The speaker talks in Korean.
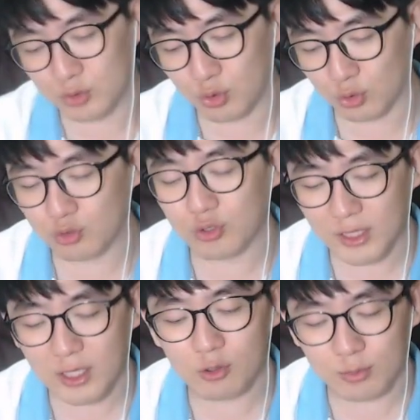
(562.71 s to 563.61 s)

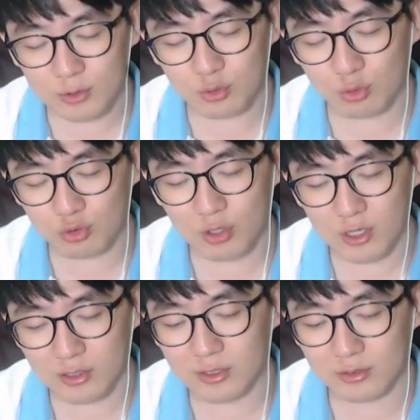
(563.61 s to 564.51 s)
존중한다고
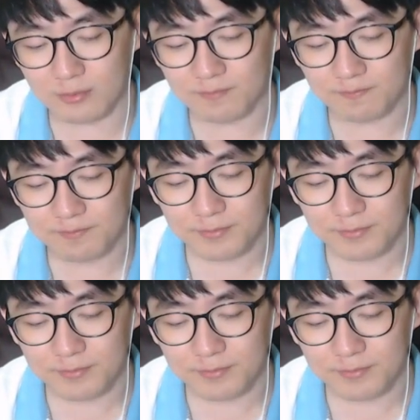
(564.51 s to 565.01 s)
존중해요 저는.